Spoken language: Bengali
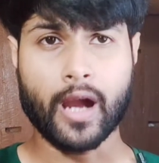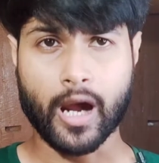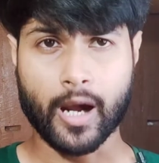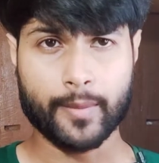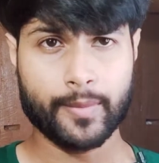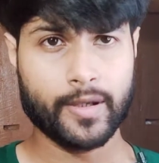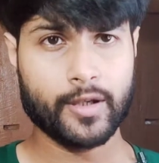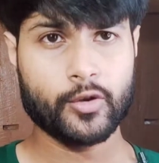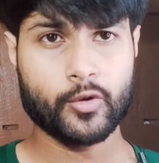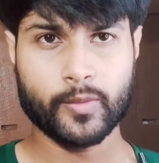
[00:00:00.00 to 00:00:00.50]

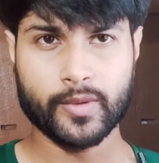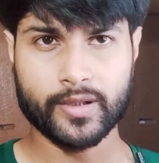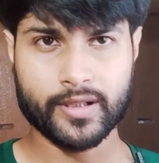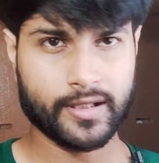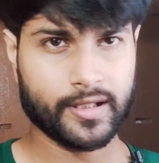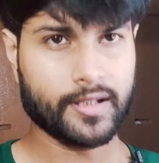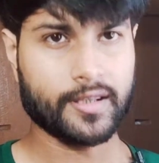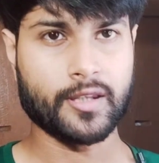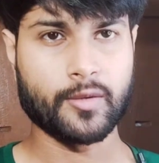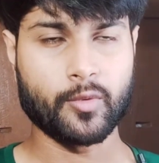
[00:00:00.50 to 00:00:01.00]
আপডেট
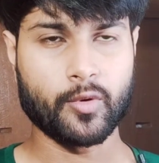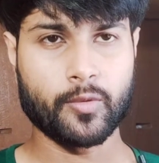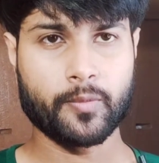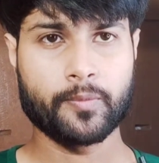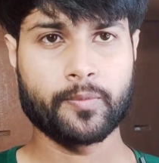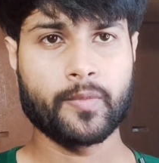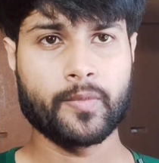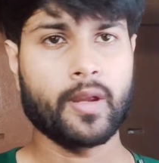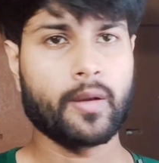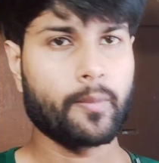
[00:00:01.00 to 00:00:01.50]
তোমাদেরকে দিব
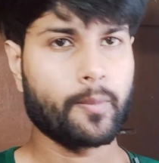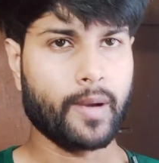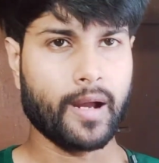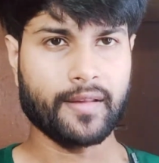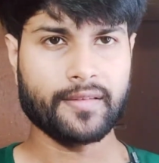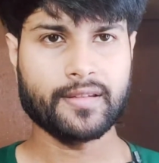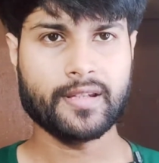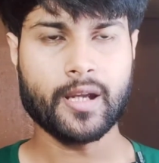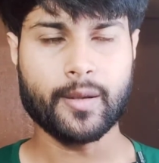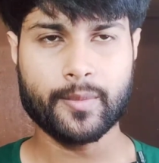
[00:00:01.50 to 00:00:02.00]

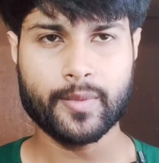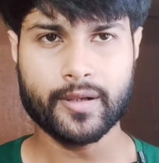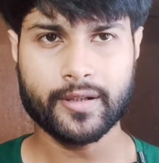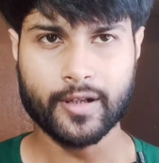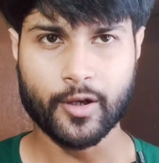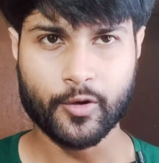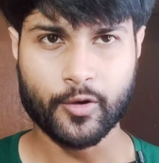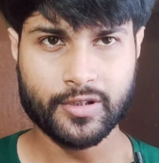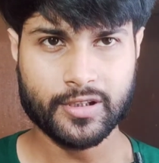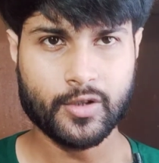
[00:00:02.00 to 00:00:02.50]
ফার্স্ট যে আপডেটটা
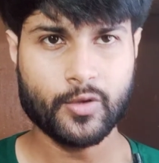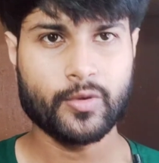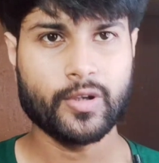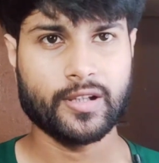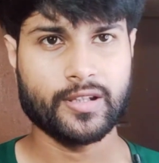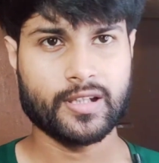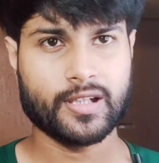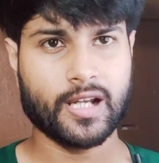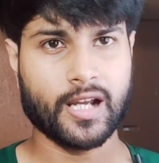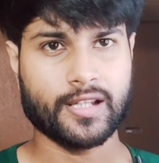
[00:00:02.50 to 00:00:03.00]
হচ্ছে ওটা
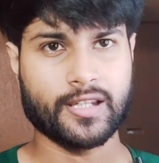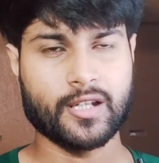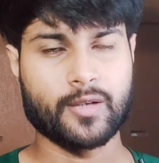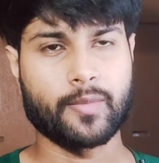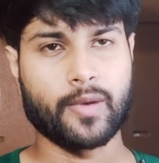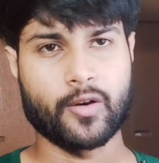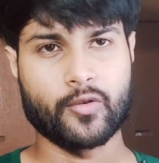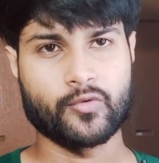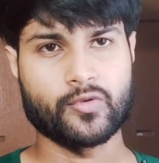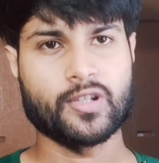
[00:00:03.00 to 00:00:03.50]
হচ্ছে কাছের
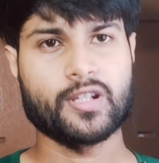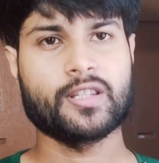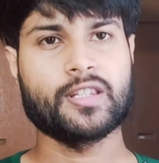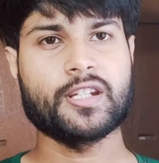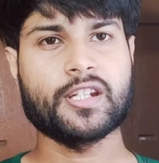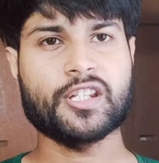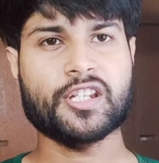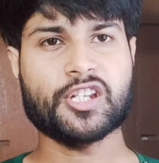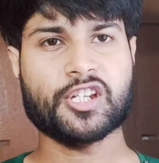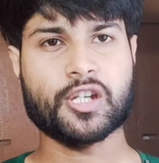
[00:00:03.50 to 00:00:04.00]
মানুষ যেটা
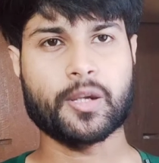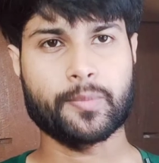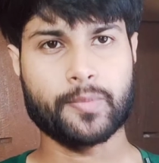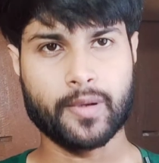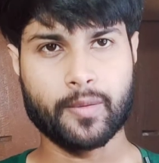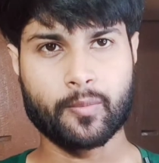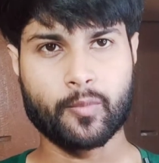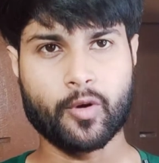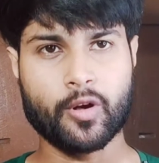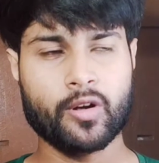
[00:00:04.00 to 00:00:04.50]
তিরিশ
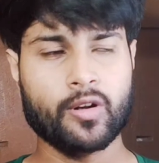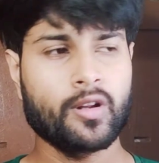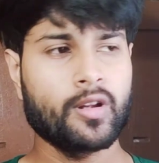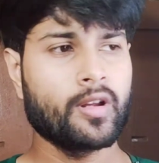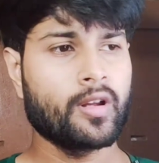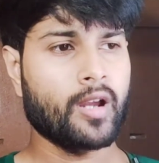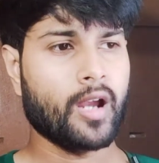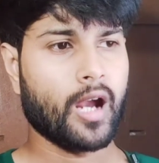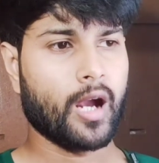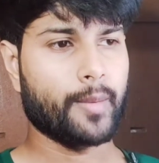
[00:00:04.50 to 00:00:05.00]
সেপ্টেম্বর
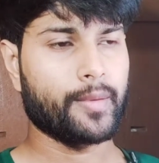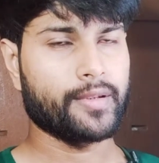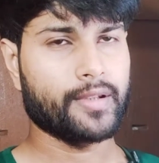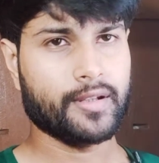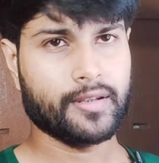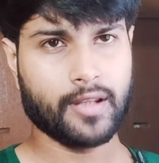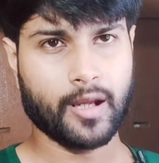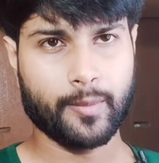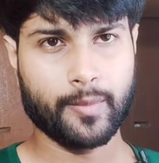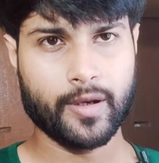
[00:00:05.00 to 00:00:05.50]
আমাদের
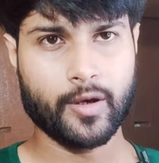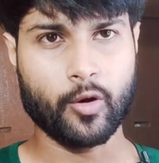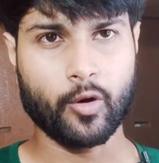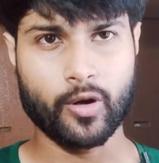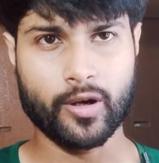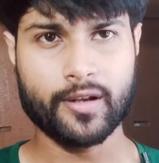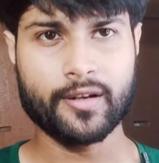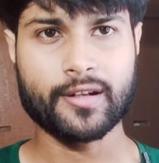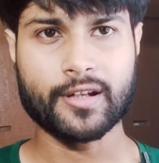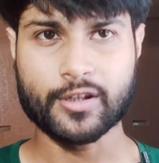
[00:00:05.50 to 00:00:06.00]
সামনের
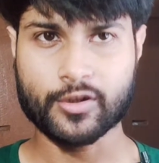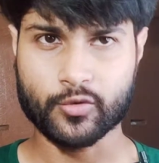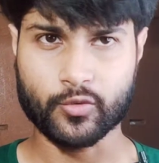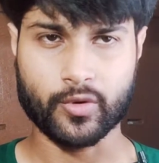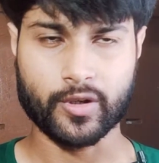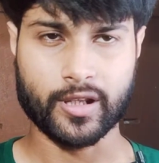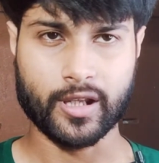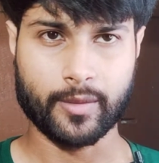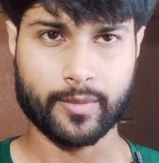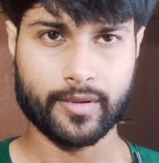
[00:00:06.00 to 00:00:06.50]
হলে রিলিজ
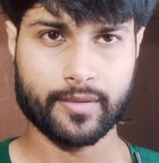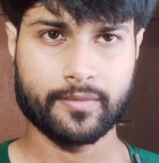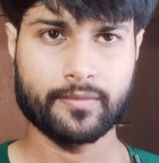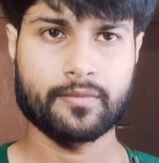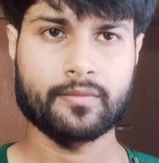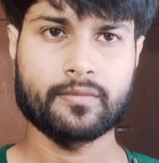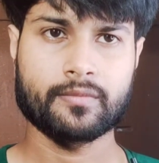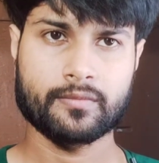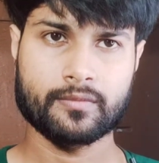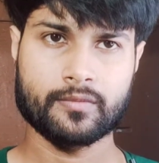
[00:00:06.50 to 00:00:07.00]
করে যাবে
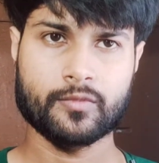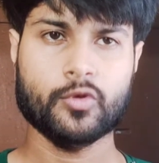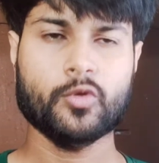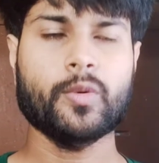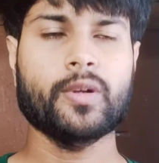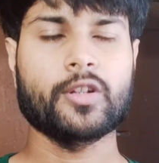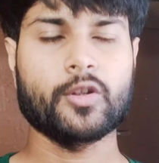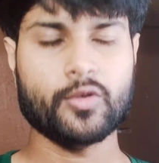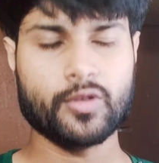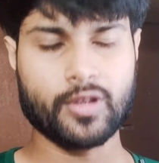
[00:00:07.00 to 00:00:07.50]

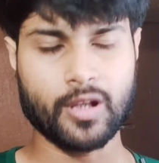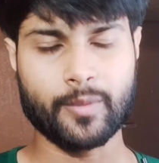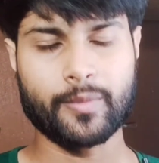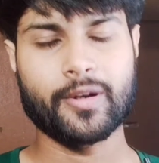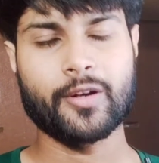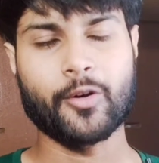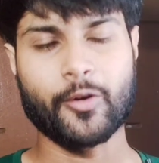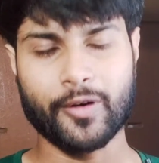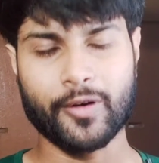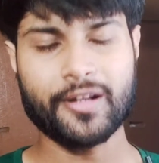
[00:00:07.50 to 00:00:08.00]
তোমাদেরও
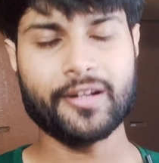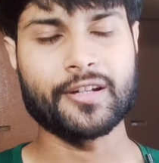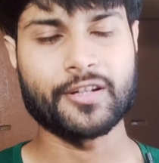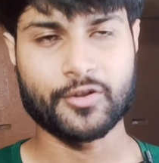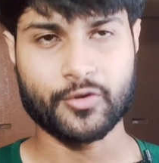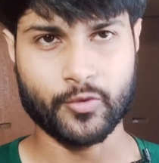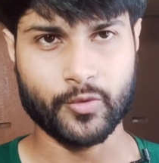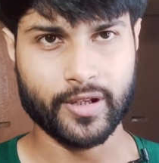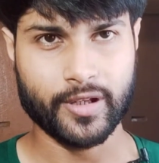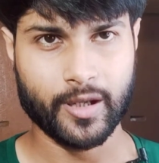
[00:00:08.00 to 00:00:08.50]
সামনের হলে রিলিজ
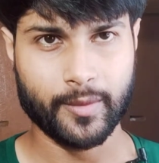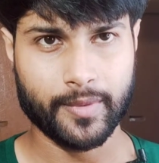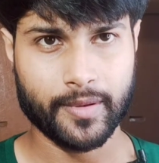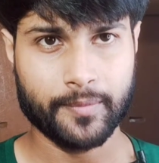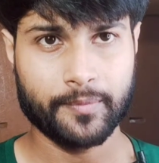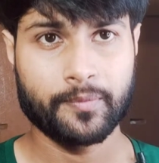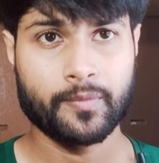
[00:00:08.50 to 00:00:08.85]
করে যাবে